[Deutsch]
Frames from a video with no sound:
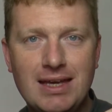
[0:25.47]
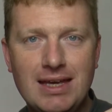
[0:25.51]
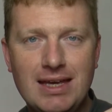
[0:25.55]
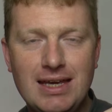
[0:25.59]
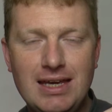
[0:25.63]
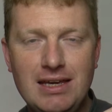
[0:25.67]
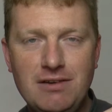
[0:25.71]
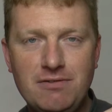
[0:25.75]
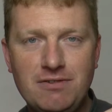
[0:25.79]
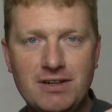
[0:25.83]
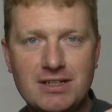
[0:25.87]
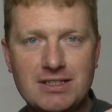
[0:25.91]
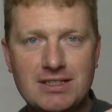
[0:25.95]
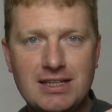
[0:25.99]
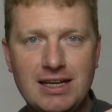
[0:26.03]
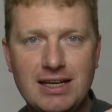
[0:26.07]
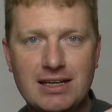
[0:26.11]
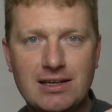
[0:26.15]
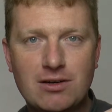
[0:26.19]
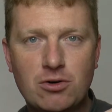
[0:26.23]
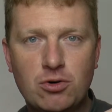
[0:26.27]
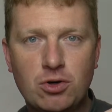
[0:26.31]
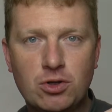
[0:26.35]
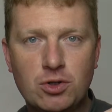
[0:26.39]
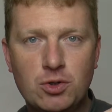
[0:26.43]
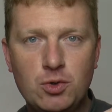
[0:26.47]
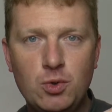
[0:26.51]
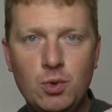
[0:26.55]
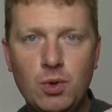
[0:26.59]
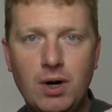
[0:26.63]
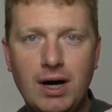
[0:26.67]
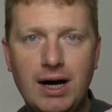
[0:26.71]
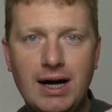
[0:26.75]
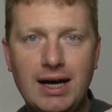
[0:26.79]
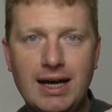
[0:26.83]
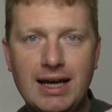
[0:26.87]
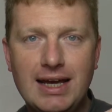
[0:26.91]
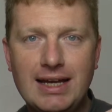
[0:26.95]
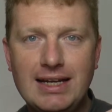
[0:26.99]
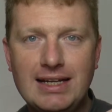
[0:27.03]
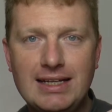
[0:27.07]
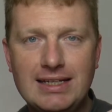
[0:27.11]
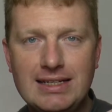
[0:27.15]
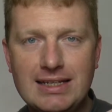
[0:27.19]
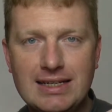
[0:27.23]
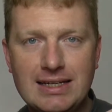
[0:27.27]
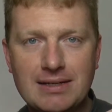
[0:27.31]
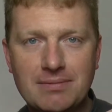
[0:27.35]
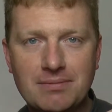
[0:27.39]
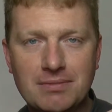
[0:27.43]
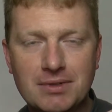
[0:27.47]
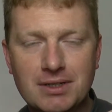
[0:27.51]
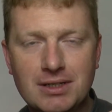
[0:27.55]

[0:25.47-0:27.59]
EvaTech Contura LED.